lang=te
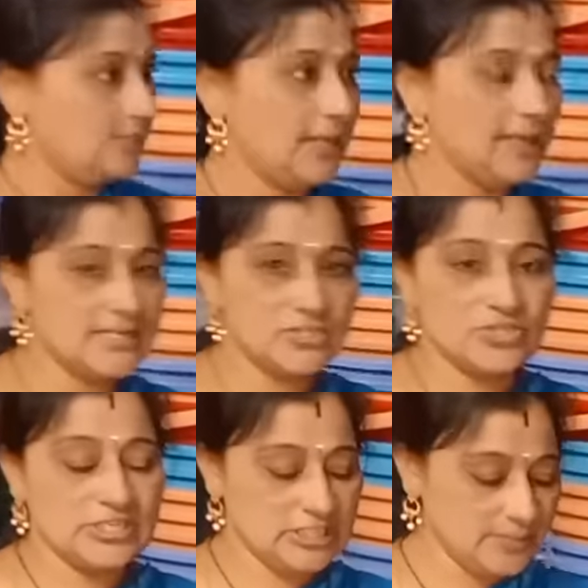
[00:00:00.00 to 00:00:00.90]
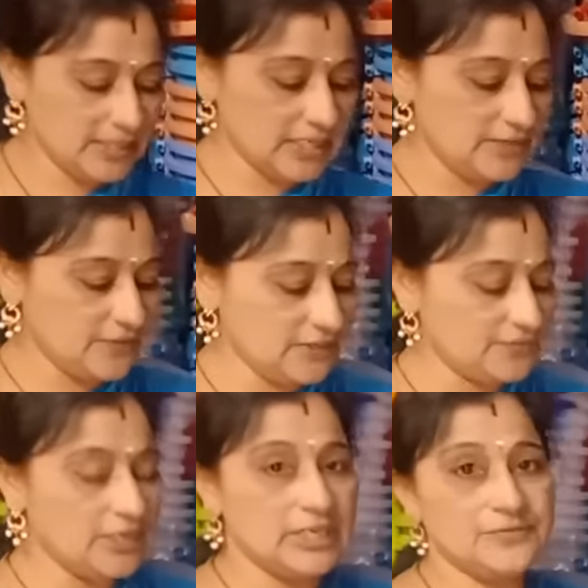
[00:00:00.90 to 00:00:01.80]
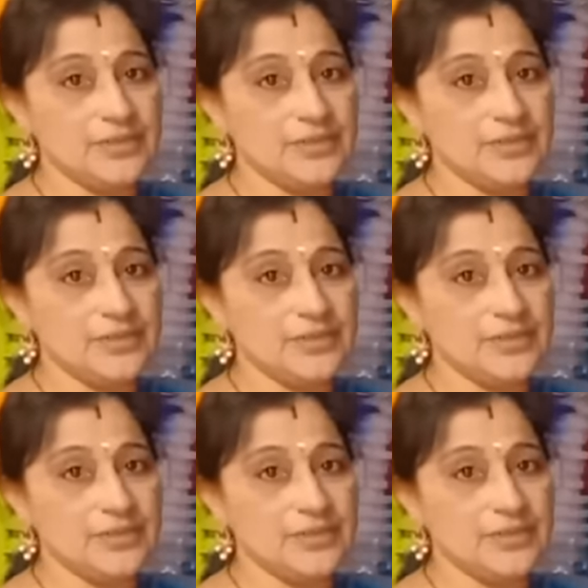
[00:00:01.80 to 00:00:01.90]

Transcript: బకెట్స్ వచ్చేసి మనకి వన్ ఫార్టీ